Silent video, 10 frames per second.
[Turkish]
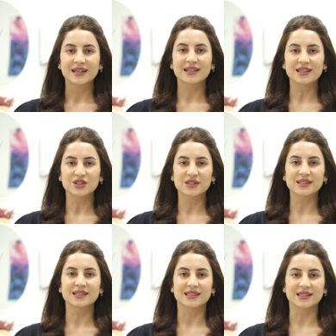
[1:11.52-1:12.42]

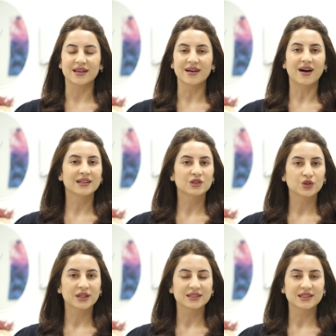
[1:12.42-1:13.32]
İkincisi ise
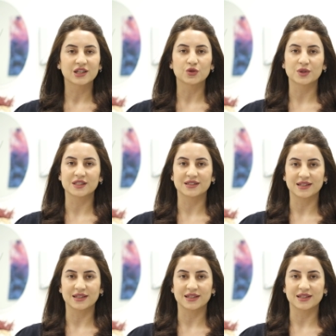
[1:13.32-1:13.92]
androgenetik alopesi